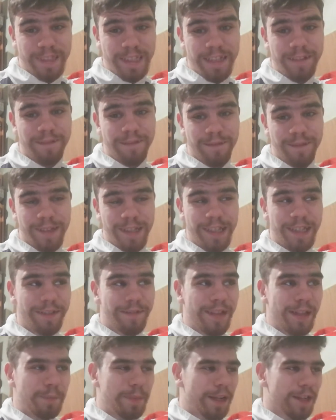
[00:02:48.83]
I, i
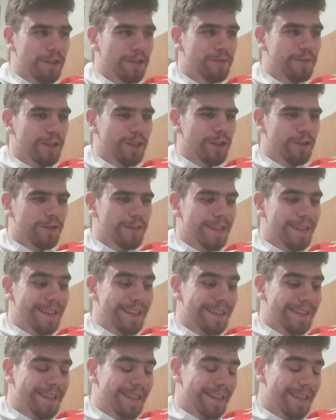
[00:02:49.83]
wiem jak to wygląda,
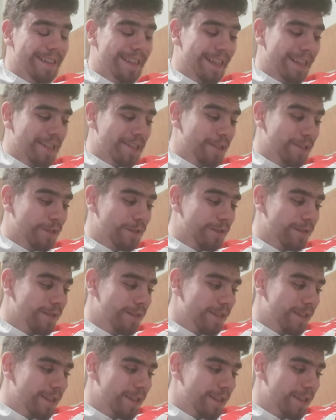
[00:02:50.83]
ta, także no.